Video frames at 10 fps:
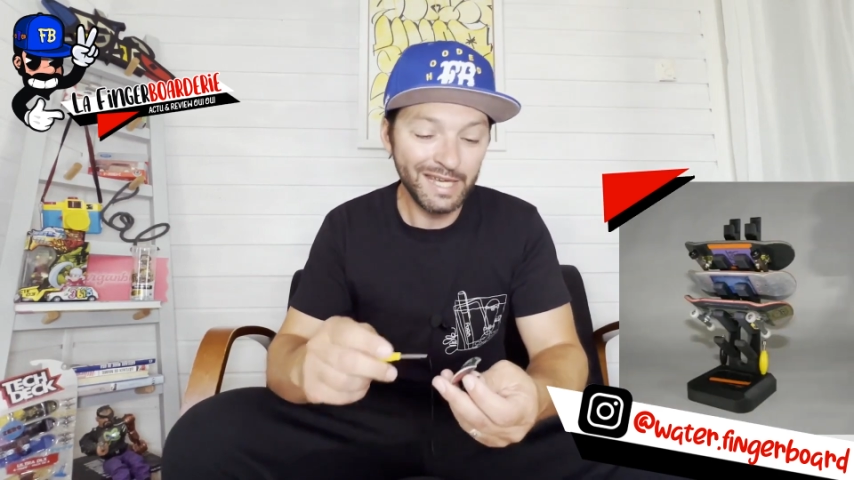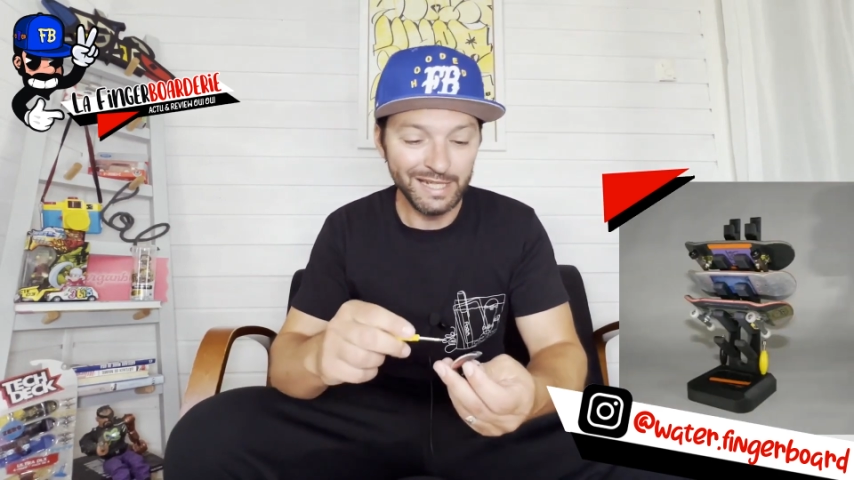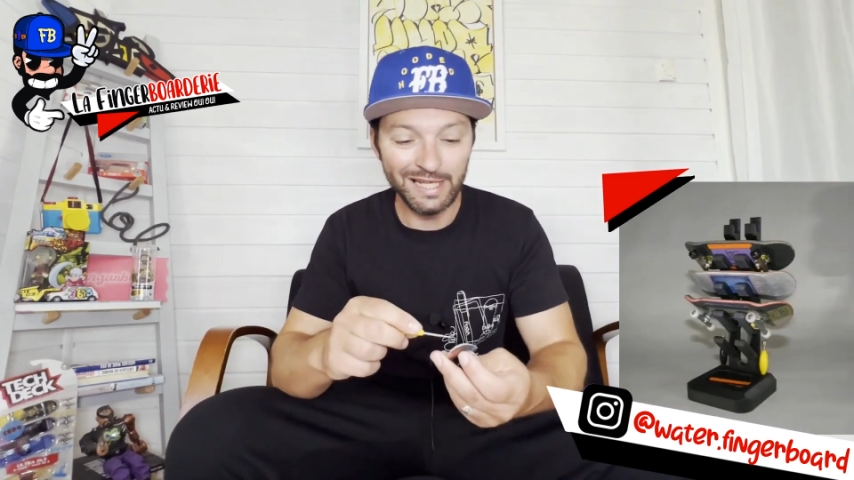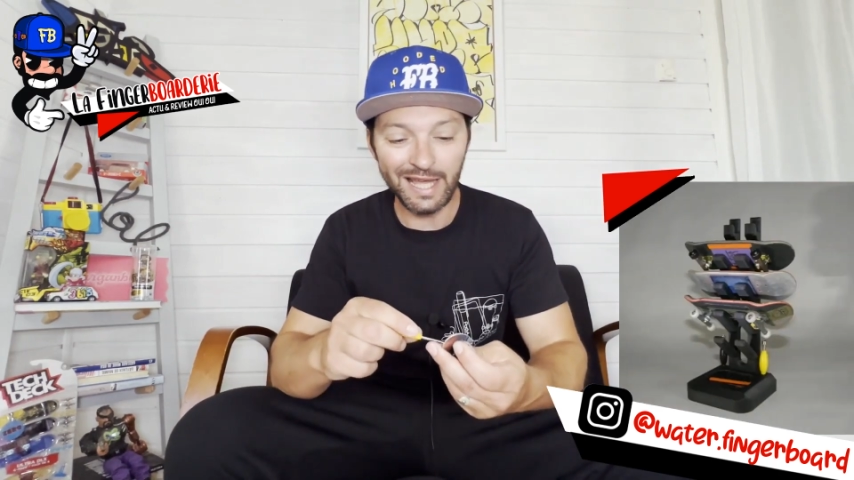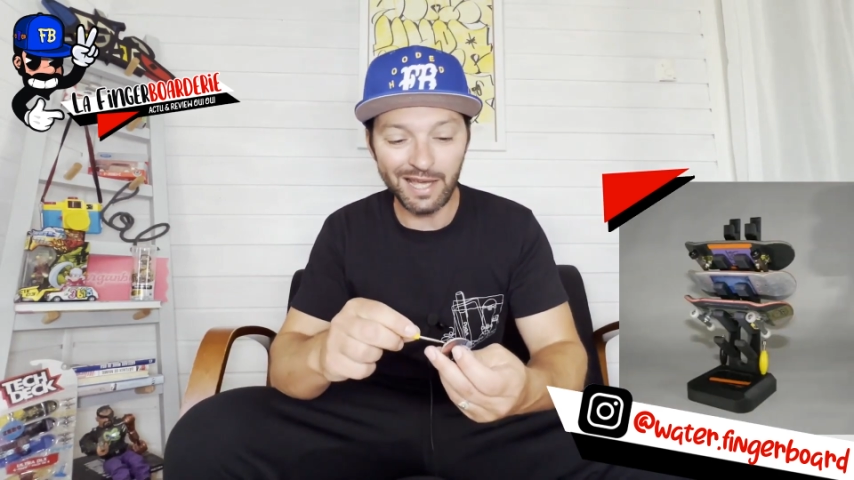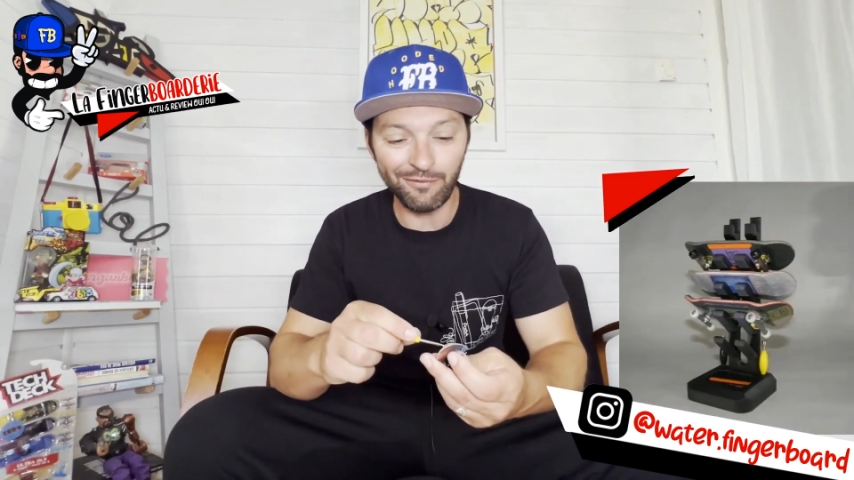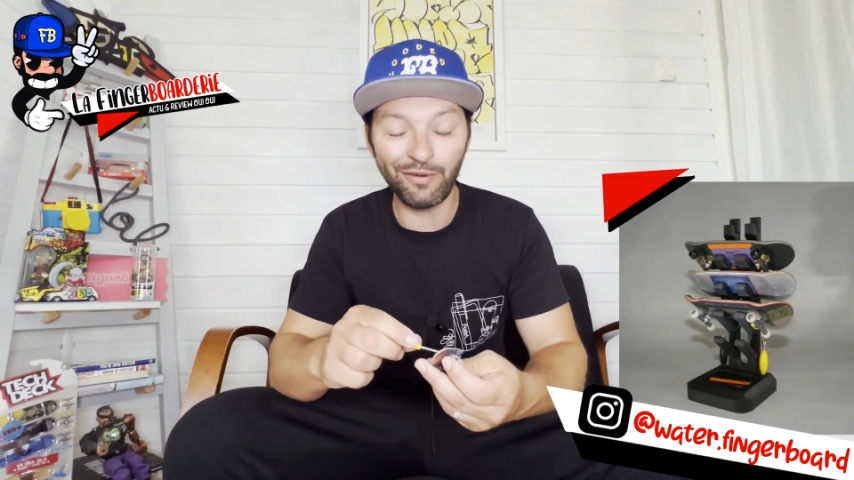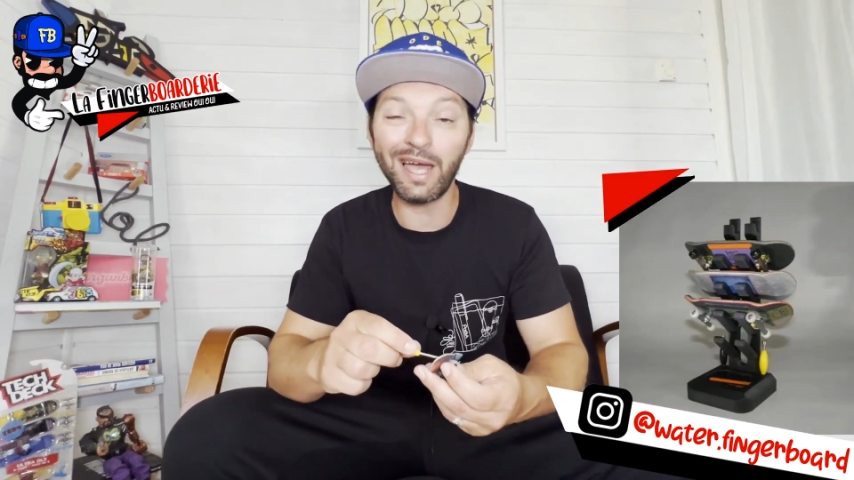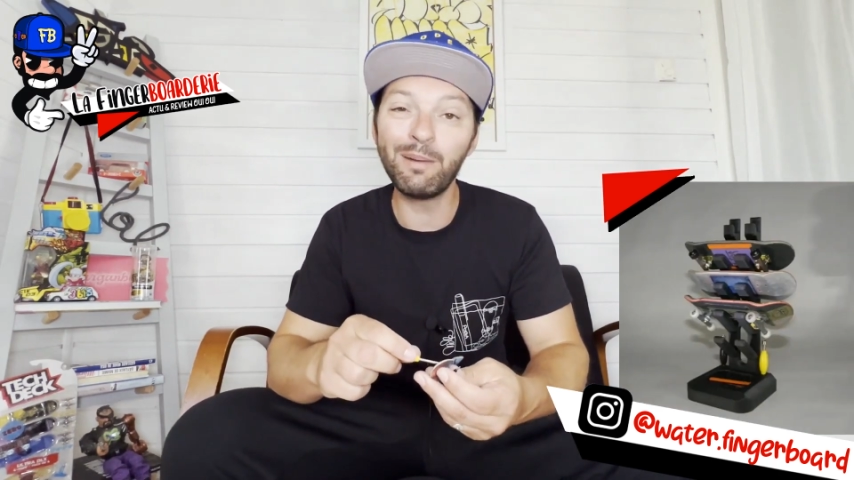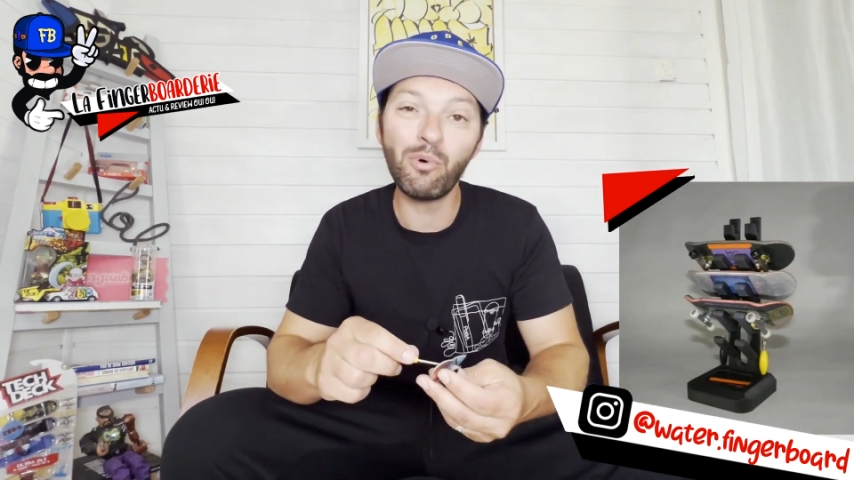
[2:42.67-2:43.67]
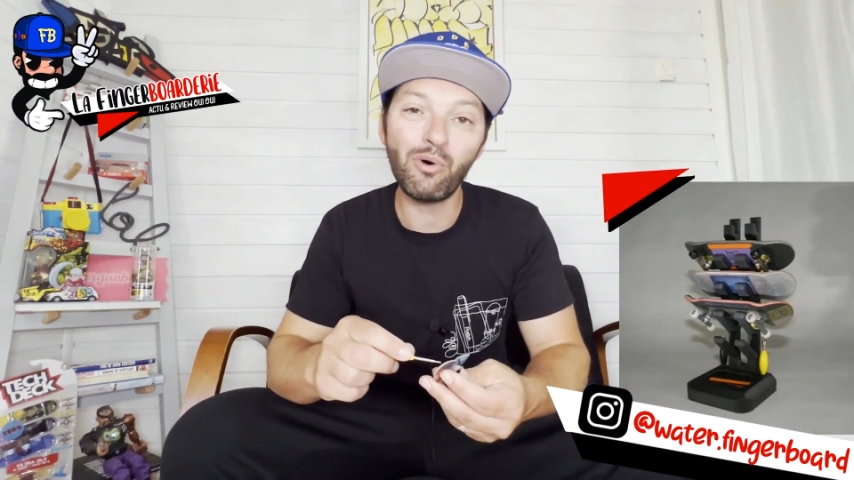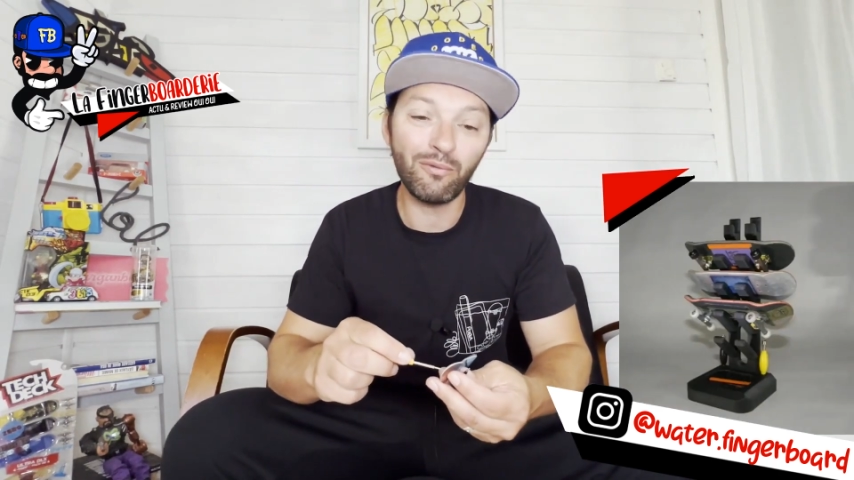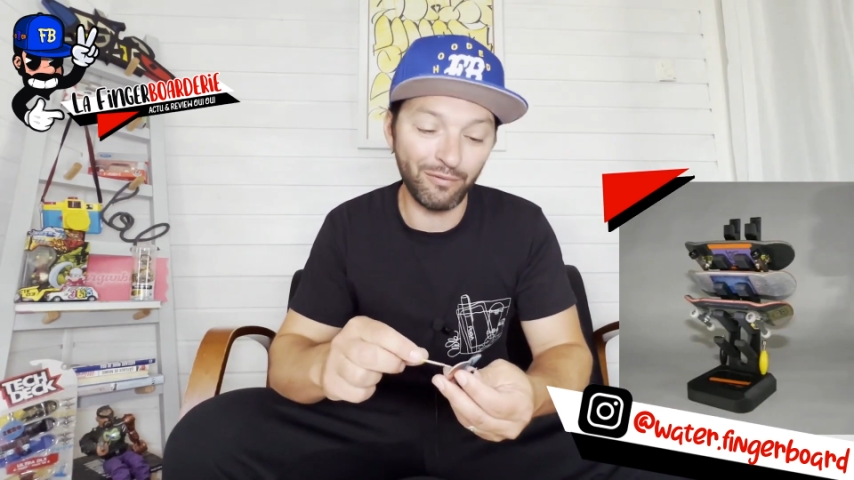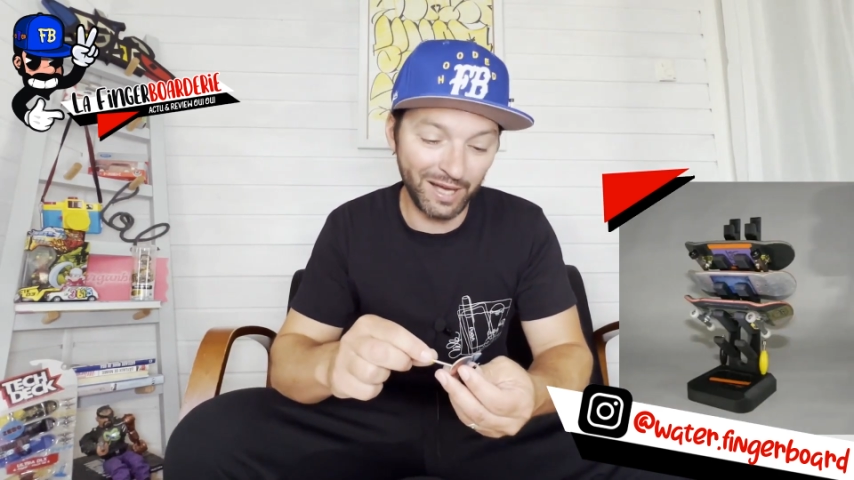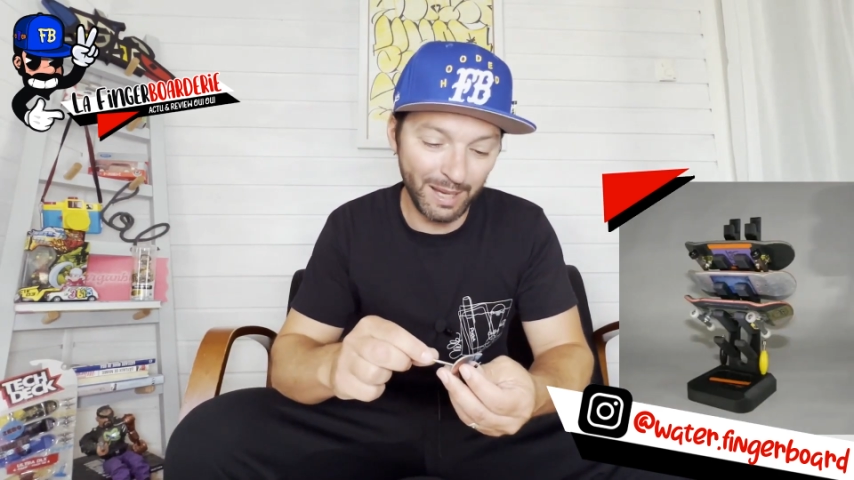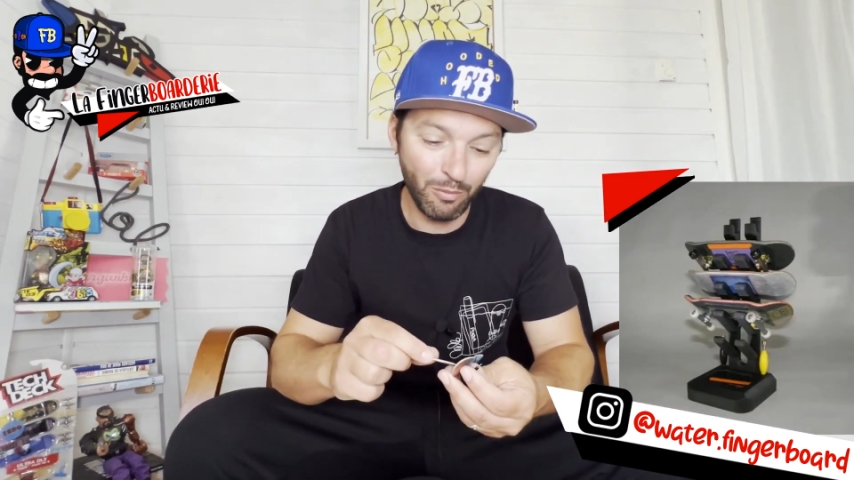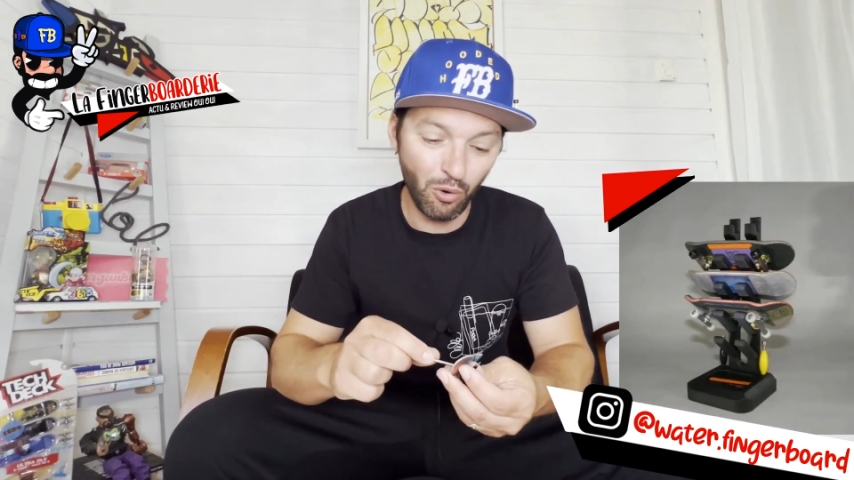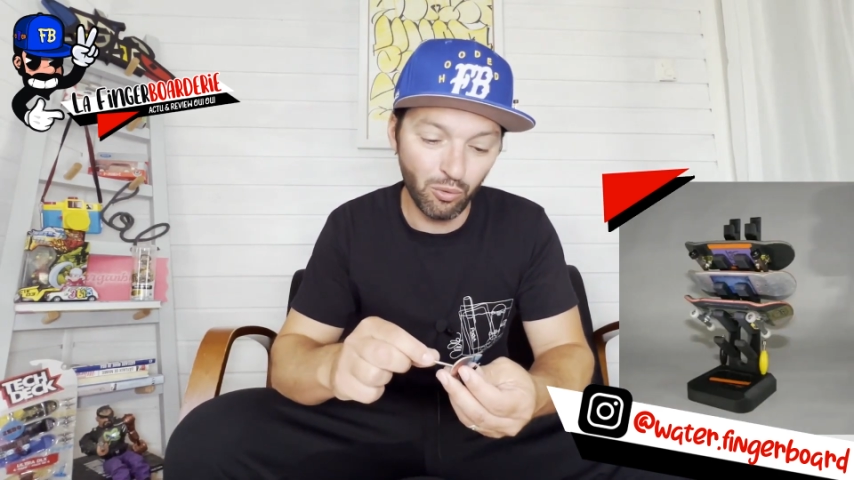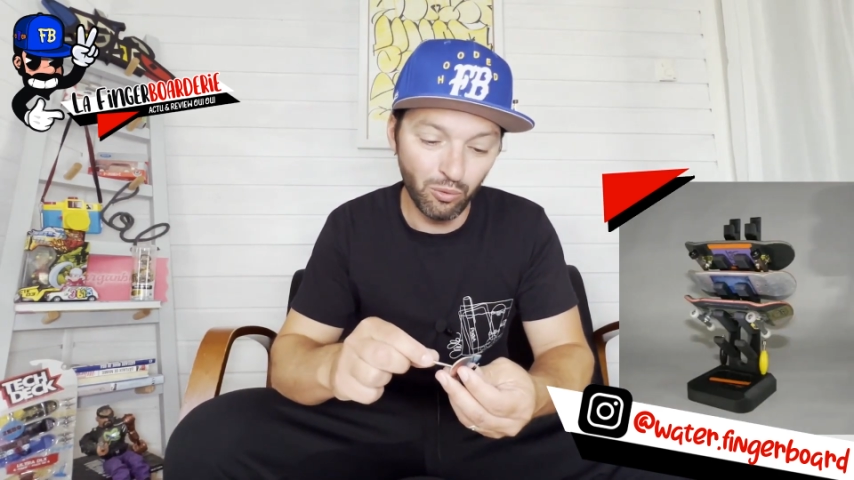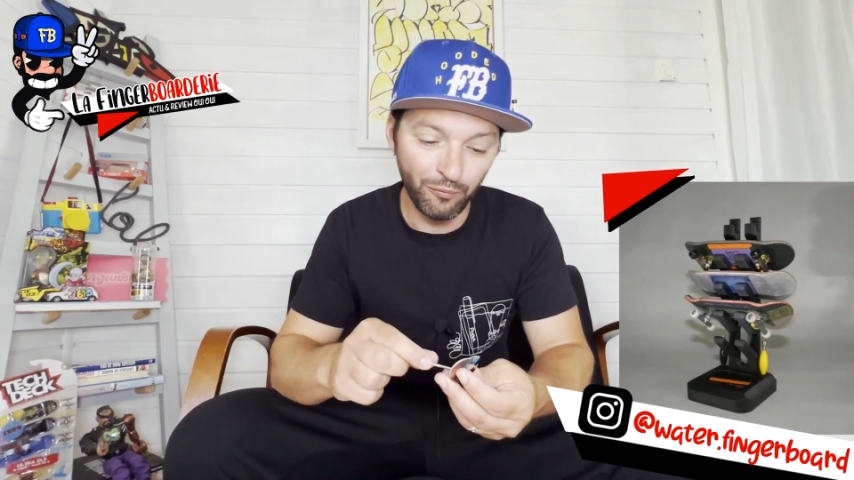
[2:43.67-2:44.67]
il est vraiment
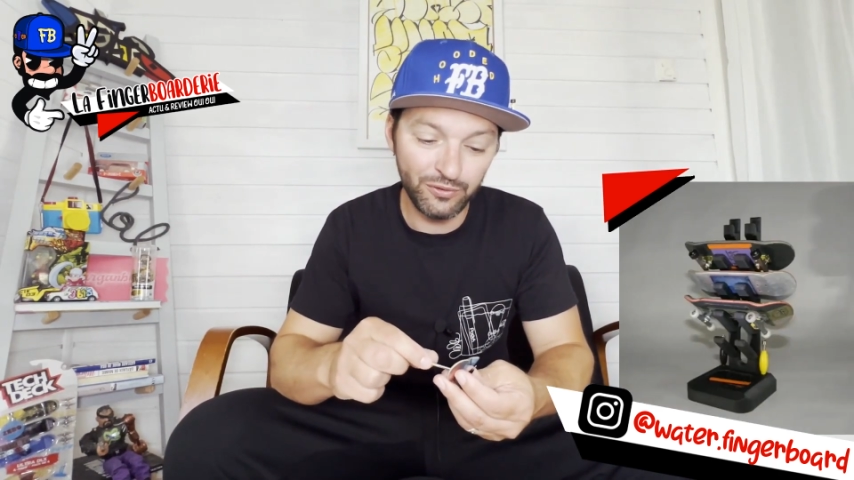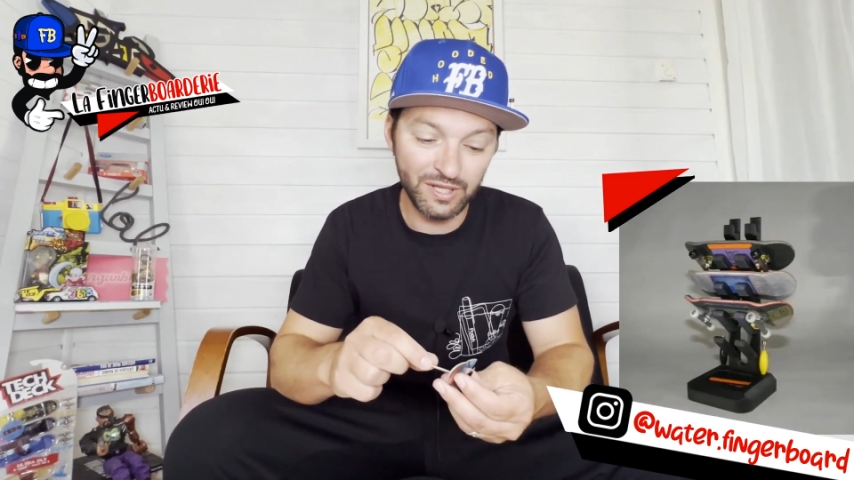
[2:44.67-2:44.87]
vraiment ouf,